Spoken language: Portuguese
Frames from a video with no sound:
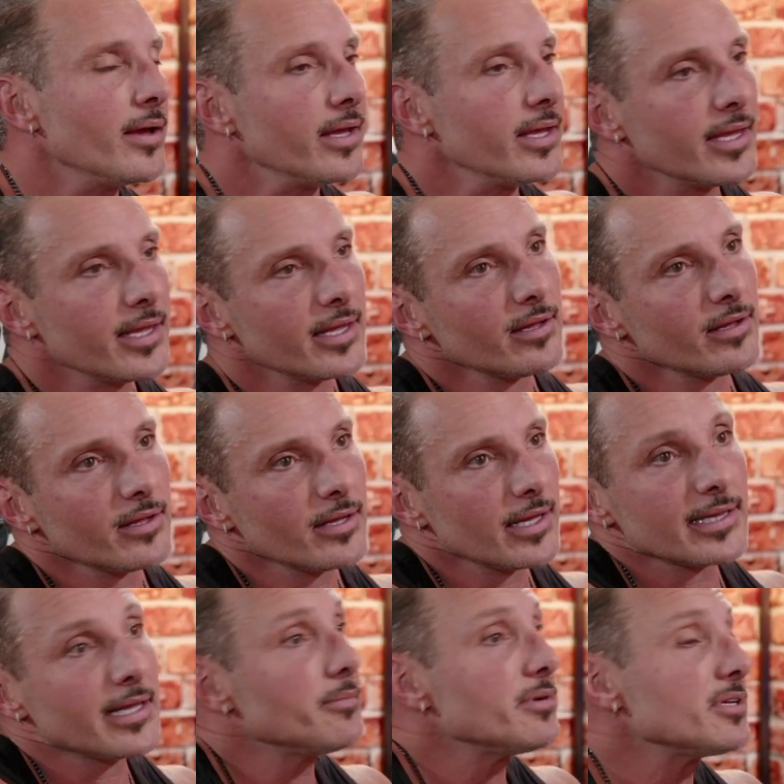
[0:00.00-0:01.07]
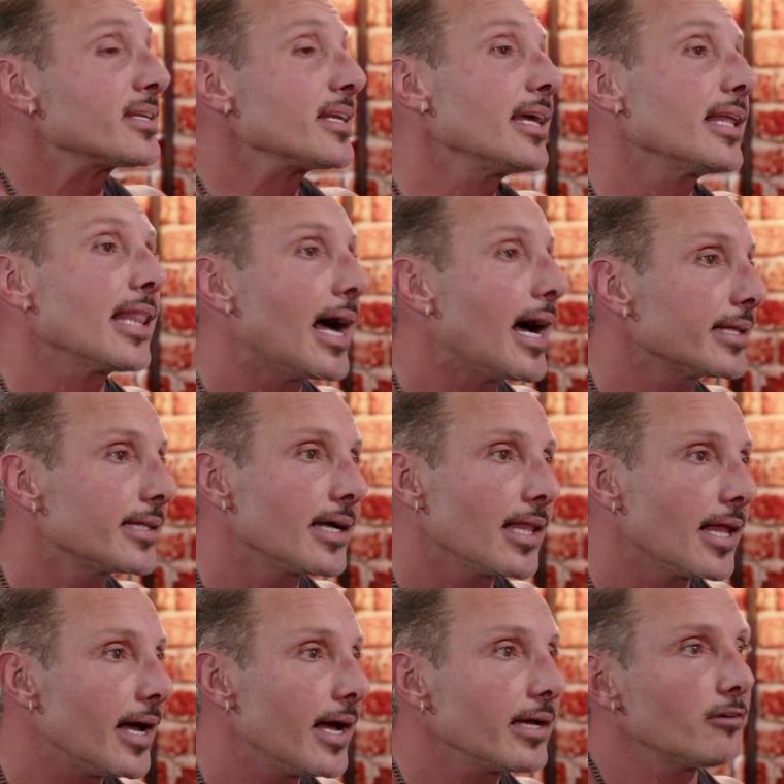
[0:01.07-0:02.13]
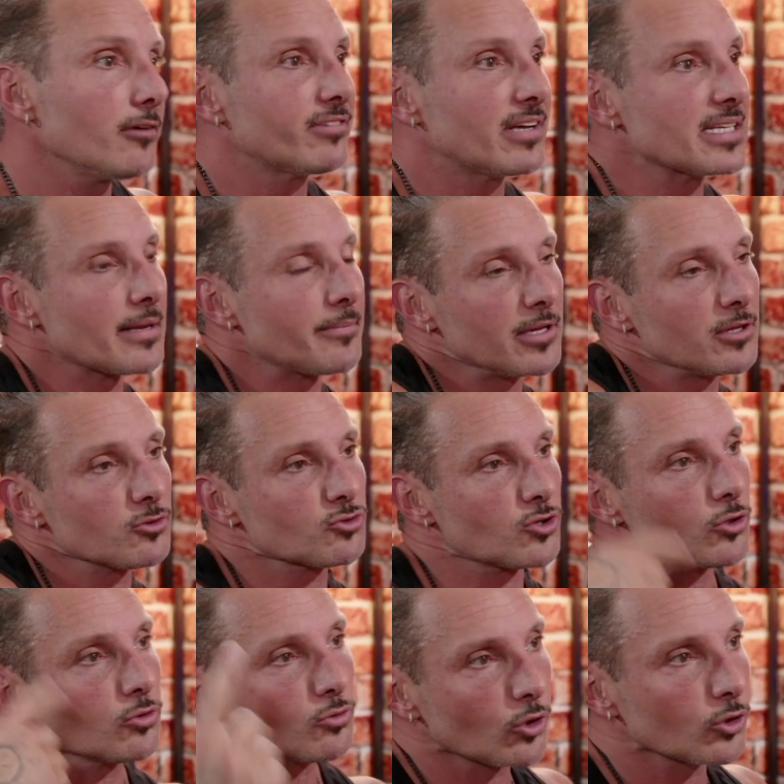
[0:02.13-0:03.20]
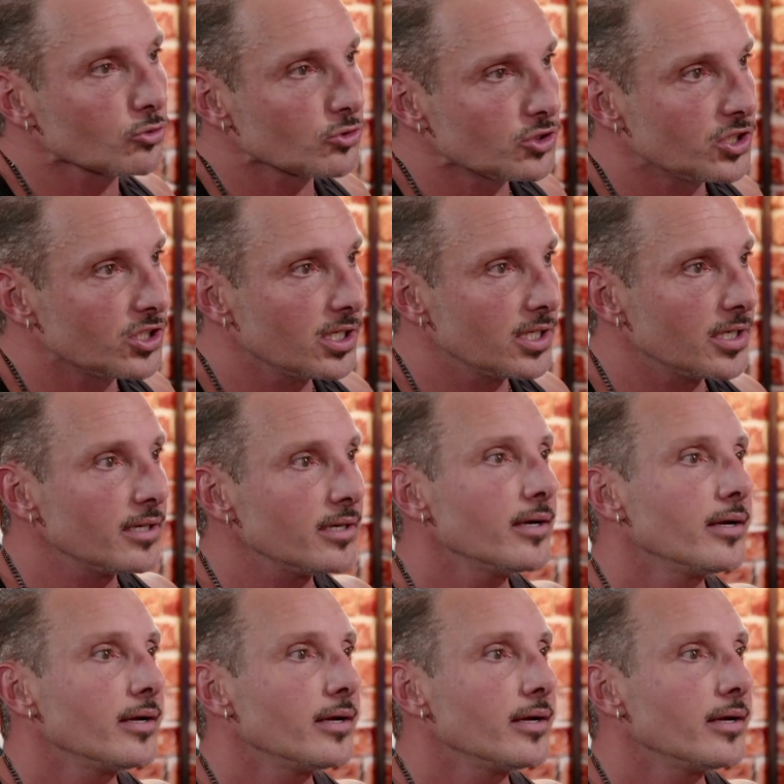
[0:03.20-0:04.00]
E ele deu uma estrelada lá, que eu fiquei sabendo só no outro dia.